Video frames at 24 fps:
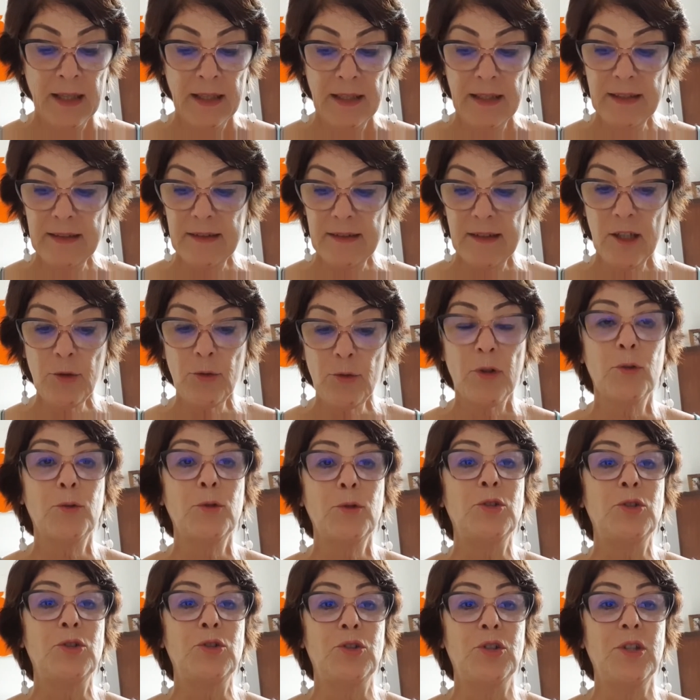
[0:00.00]
E Santo
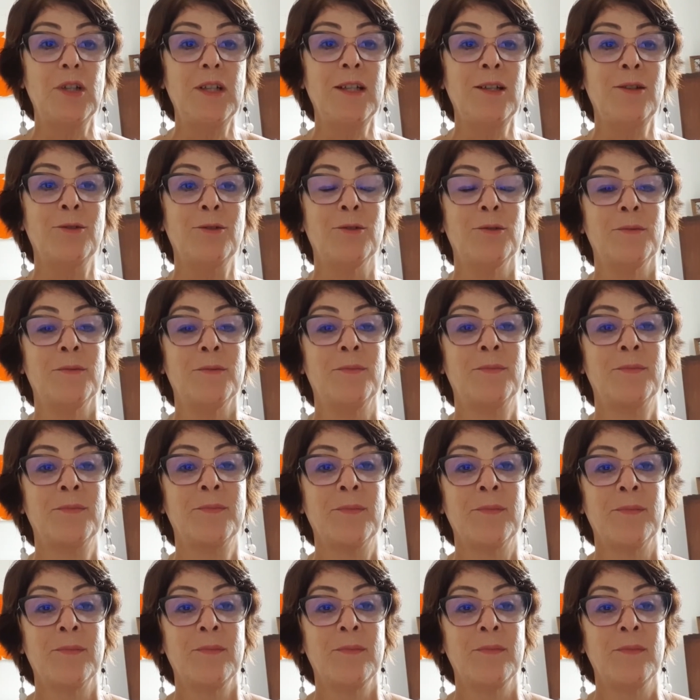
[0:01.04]
Agostinho,
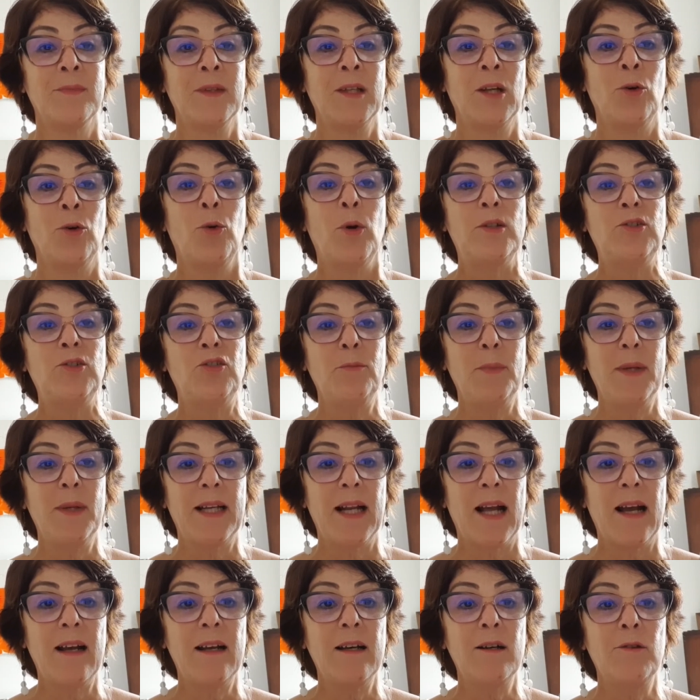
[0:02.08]
o
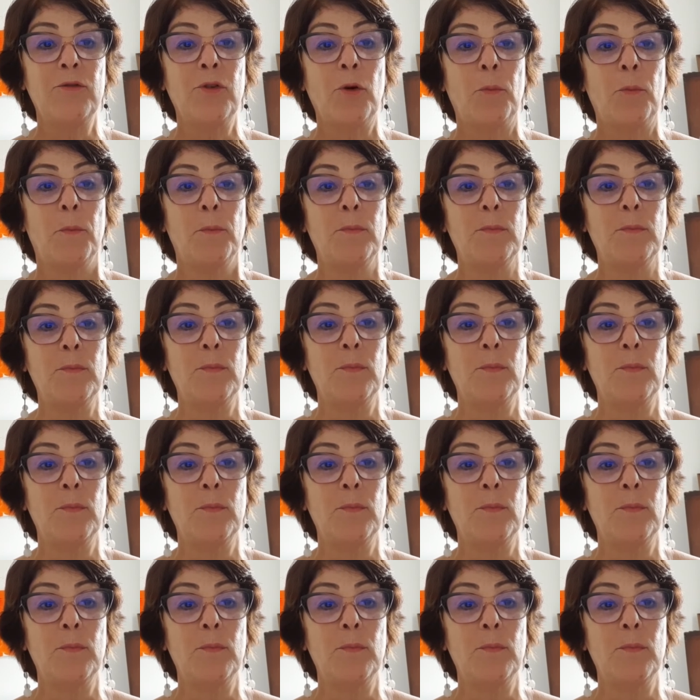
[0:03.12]
admirável